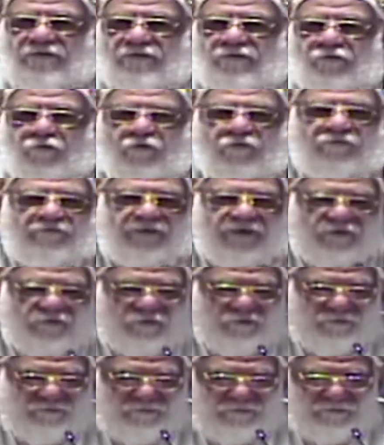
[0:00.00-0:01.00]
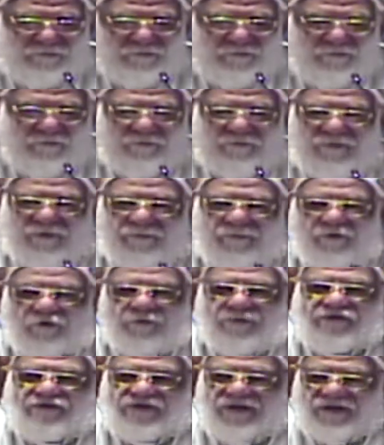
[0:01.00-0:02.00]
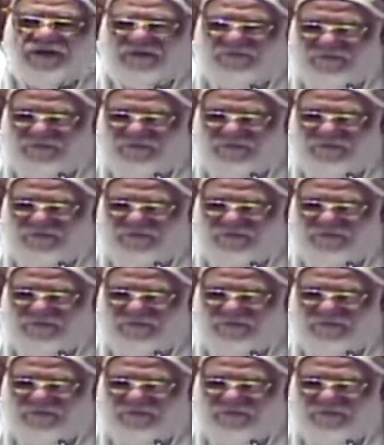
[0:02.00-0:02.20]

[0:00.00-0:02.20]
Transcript: وفي بيتهم بيعملوا مشاكل في